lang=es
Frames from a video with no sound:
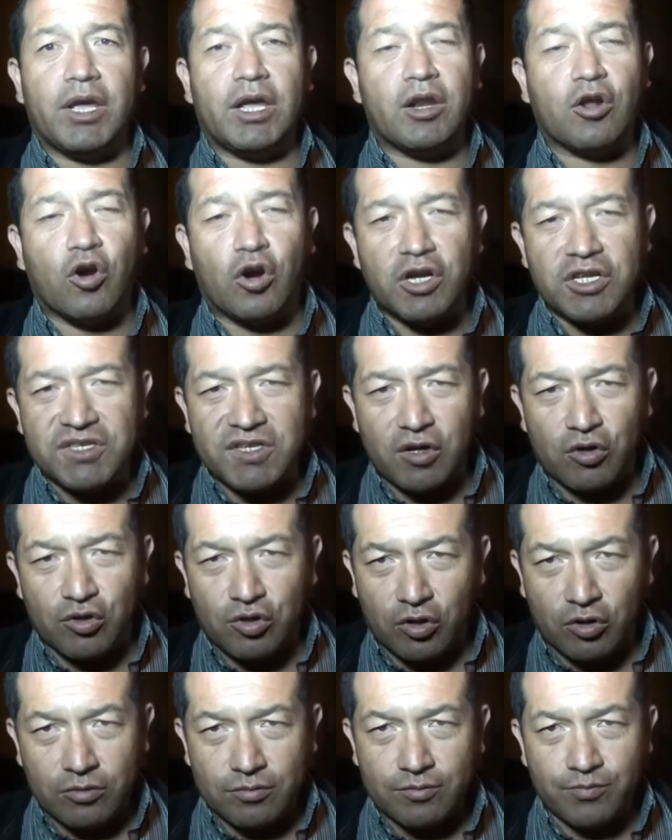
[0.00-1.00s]
El Coliseo
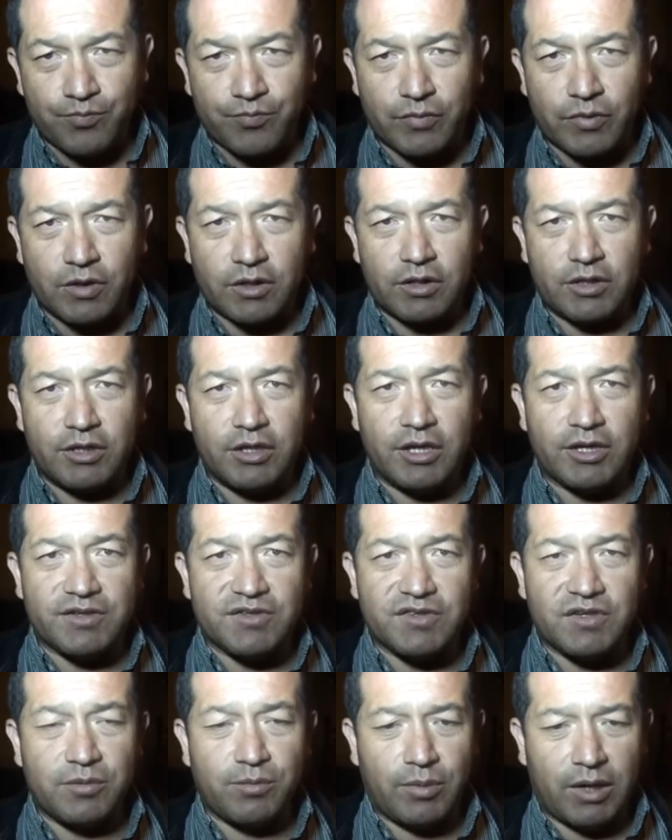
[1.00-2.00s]
no, y
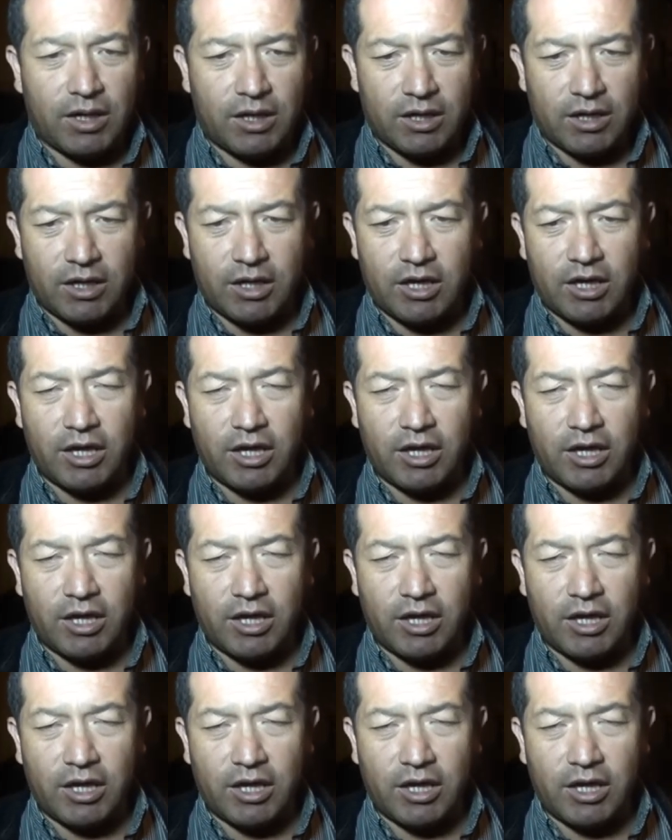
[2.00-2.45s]
encima